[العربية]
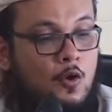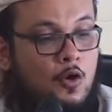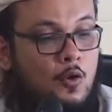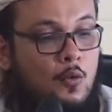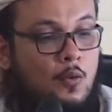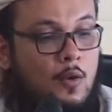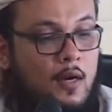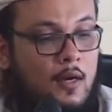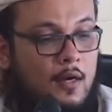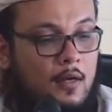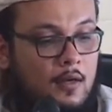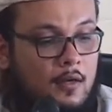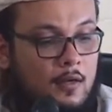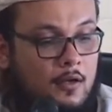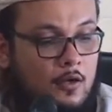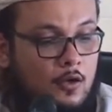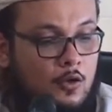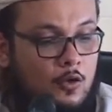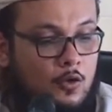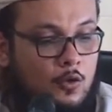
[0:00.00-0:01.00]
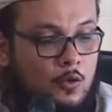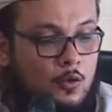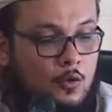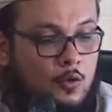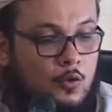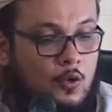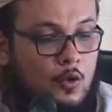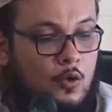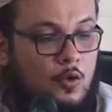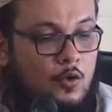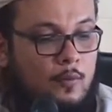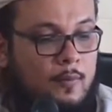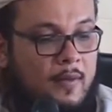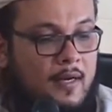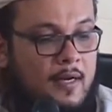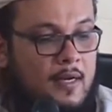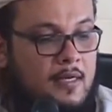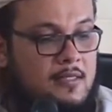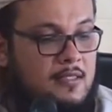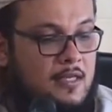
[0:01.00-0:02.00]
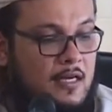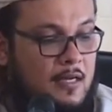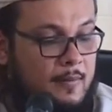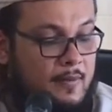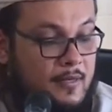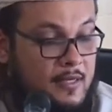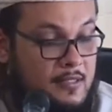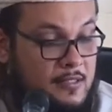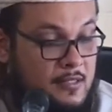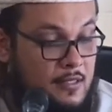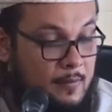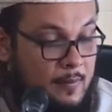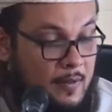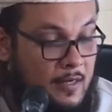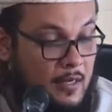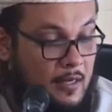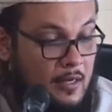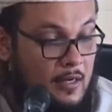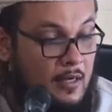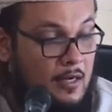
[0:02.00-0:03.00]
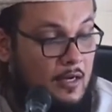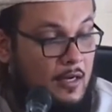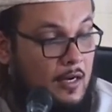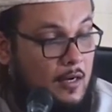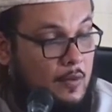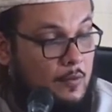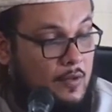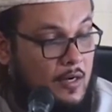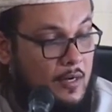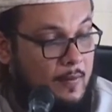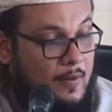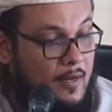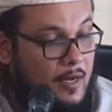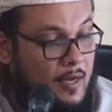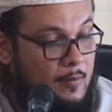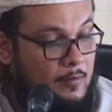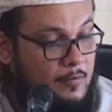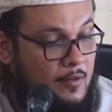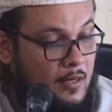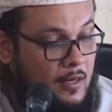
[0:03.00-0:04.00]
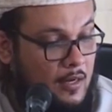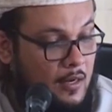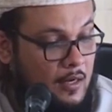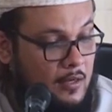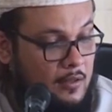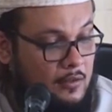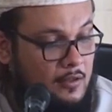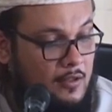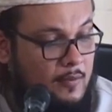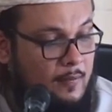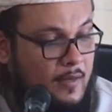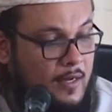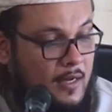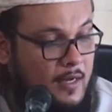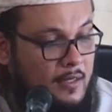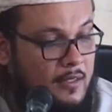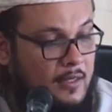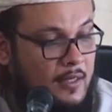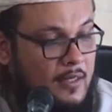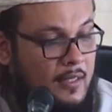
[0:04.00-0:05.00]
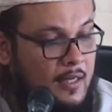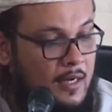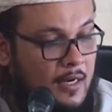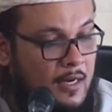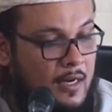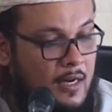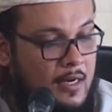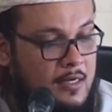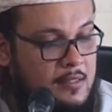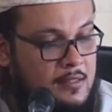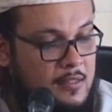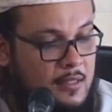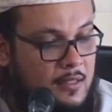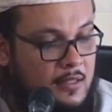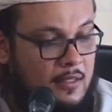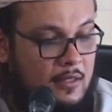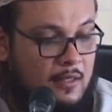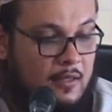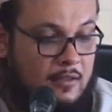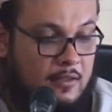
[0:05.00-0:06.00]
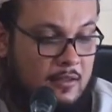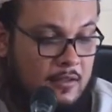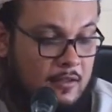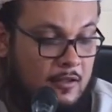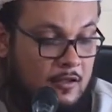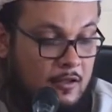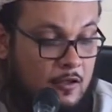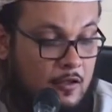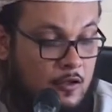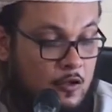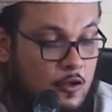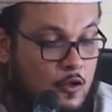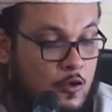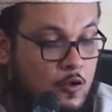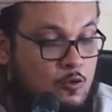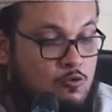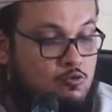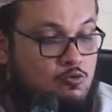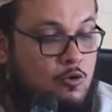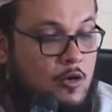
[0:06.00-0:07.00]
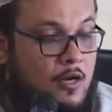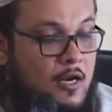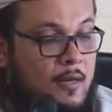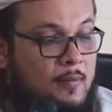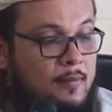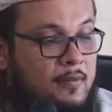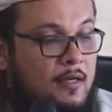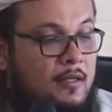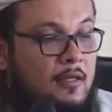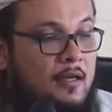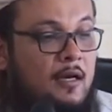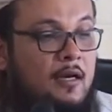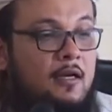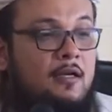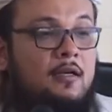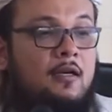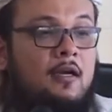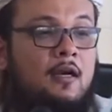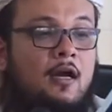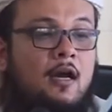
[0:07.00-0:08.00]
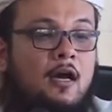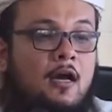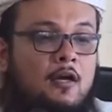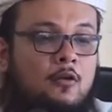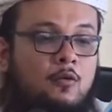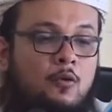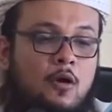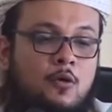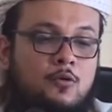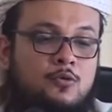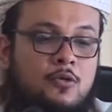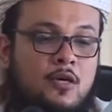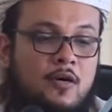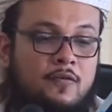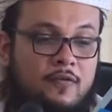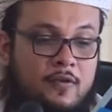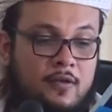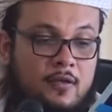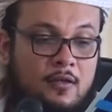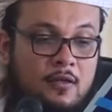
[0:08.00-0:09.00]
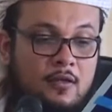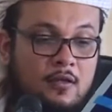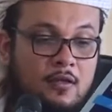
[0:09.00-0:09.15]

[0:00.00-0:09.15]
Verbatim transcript: هو كل ما نزل من السماء او نبع من الارض باقيا على اصل خلقته ولم يتغير احد اوصافه